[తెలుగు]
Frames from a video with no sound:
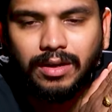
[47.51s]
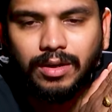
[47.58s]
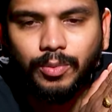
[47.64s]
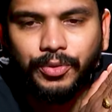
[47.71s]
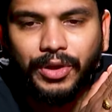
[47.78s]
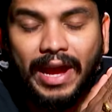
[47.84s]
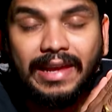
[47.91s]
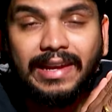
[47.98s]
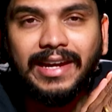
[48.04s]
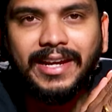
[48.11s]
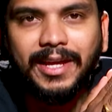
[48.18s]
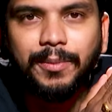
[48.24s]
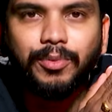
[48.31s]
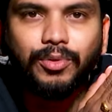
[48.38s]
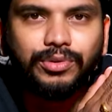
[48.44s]
ఇప్పుడు హైలైట్
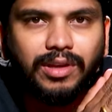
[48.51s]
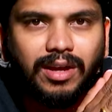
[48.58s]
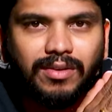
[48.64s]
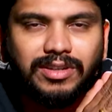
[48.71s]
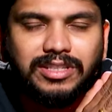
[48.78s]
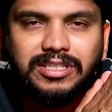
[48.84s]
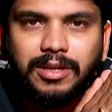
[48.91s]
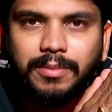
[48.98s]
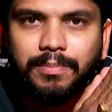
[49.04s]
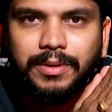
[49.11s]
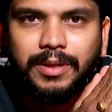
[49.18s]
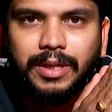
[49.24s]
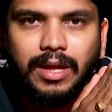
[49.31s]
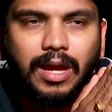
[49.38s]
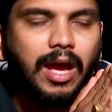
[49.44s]
అయిపోదాం అని
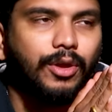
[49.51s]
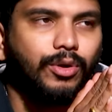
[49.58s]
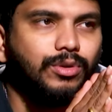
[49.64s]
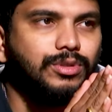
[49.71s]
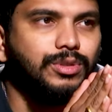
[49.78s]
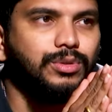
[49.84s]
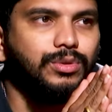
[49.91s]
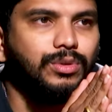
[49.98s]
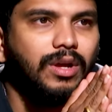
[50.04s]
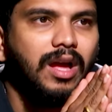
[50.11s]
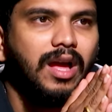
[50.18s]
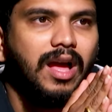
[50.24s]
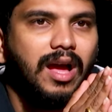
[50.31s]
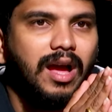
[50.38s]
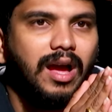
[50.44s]
చెప్పి ఆ రోజు
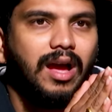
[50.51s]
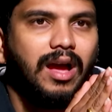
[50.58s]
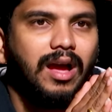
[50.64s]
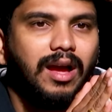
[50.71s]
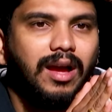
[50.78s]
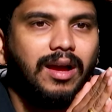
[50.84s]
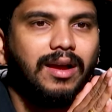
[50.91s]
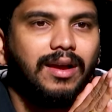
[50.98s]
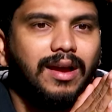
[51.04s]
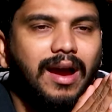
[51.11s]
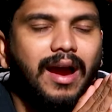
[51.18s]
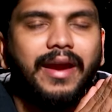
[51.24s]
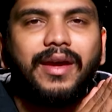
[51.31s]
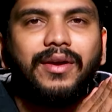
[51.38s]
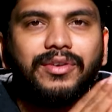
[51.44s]

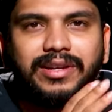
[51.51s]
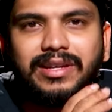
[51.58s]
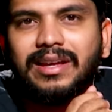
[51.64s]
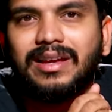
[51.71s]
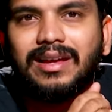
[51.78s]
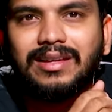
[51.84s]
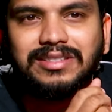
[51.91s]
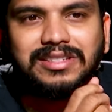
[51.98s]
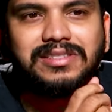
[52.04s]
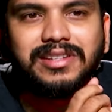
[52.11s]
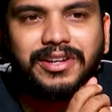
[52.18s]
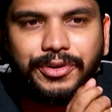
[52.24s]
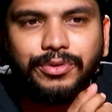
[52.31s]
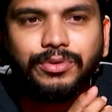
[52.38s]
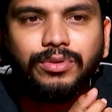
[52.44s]
హడావిడిగా
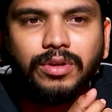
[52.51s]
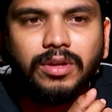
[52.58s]
చేశాడు